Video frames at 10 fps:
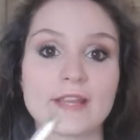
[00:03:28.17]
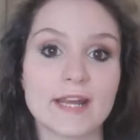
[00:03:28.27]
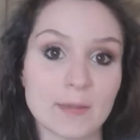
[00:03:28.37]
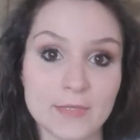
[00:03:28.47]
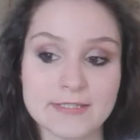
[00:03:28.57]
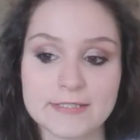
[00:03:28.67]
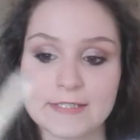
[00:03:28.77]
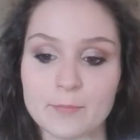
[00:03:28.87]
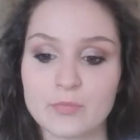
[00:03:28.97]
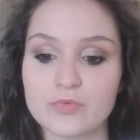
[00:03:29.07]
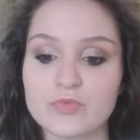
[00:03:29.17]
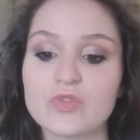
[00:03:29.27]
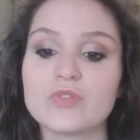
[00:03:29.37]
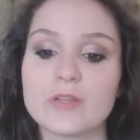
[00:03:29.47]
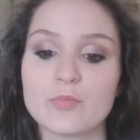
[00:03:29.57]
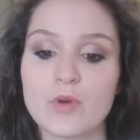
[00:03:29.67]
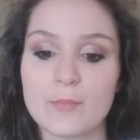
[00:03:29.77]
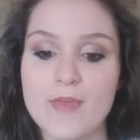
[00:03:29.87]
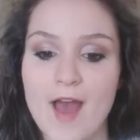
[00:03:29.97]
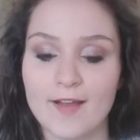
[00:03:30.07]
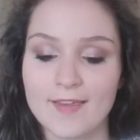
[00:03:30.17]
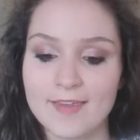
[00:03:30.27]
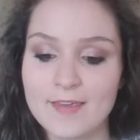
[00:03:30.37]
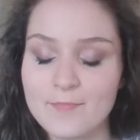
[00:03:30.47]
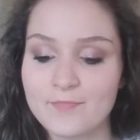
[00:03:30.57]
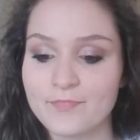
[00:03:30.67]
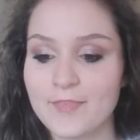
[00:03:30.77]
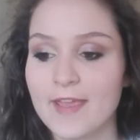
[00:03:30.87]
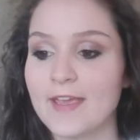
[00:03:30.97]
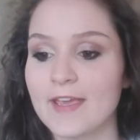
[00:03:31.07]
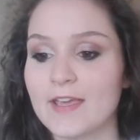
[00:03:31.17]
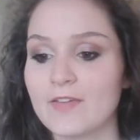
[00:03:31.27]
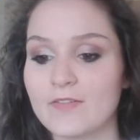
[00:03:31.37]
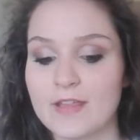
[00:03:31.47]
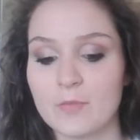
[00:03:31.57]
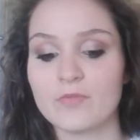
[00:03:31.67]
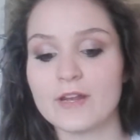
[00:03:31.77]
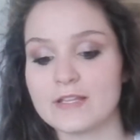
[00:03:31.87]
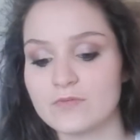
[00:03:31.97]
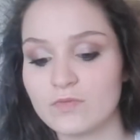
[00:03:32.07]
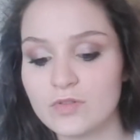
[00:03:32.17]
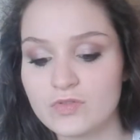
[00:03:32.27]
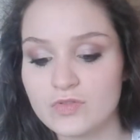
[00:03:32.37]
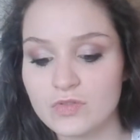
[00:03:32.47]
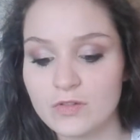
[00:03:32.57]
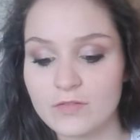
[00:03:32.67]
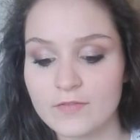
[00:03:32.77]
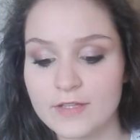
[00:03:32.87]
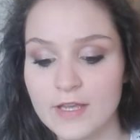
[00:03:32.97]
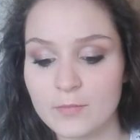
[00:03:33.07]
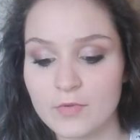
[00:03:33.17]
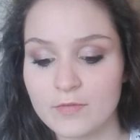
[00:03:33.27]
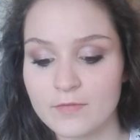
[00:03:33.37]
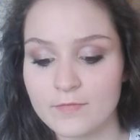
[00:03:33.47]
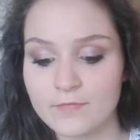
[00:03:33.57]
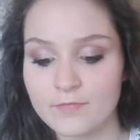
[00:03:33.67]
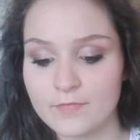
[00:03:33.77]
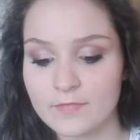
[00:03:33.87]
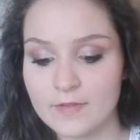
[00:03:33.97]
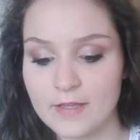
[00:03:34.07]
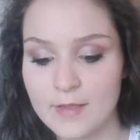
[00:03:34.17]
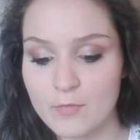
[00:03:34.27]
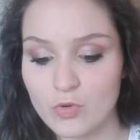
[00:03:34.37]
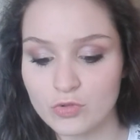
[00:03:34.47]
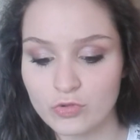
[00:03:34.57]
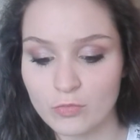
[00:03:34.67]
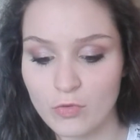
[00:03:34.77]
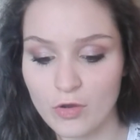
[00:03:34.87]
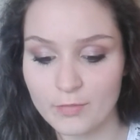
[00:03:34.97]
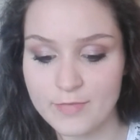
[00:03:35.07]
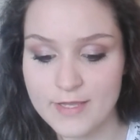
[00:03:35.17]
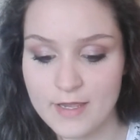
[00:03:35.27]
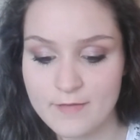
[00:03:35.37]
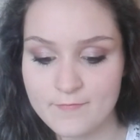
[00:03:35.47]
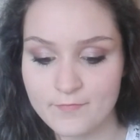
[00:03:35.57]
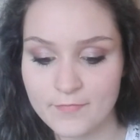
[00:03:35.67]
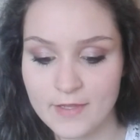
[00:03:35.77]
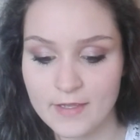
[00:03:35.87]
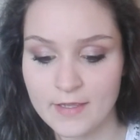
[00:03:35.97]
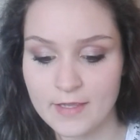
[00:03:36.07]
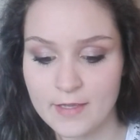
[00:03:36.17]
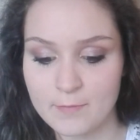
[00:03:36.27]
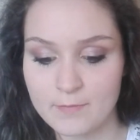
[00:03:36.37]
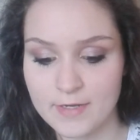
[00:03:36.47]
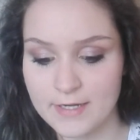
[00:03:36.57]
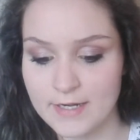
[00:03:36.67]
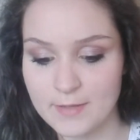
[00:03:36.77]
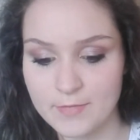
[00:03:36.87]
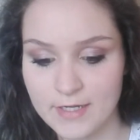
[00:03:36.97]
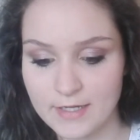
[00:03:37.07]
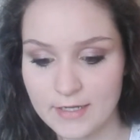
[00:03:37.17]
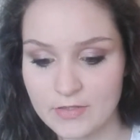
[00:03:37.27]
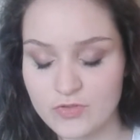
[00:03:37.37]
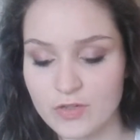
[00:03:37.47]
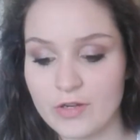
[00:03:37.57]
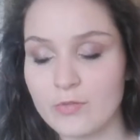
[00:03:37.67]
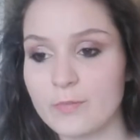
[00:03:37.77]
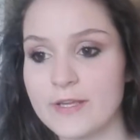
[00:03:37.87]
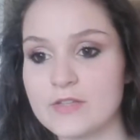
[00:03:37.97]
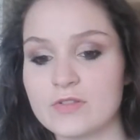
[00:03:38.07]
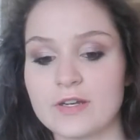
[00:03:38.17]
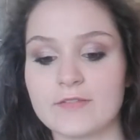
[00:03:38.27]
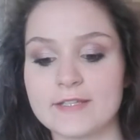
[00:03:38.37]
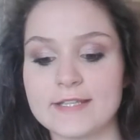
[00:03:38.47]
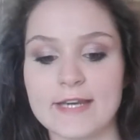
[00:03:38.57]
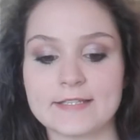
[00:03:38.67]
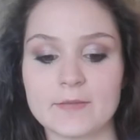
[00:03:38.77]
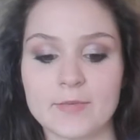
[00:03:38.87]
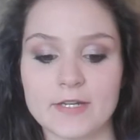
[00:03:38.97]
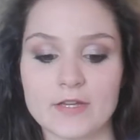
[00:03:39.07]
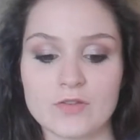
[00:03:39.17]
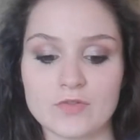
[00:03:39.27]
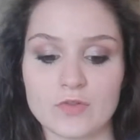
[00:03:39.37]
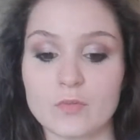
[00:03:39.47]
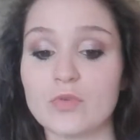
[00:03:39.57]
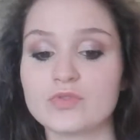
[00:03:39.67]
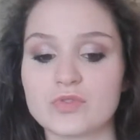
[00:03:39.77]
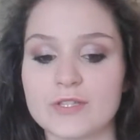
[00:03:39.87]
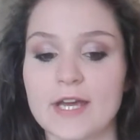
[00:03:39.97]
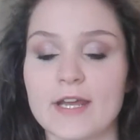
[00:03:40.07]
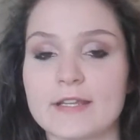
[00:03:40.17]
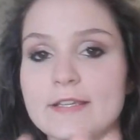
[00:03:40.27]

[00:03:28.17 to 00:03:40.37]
della matita appunto con i pua bianchi vediamo ve la swatcho vediamo è molto morbida ma nella mia carnagione non penso la vedrete perché io sono molto chiara di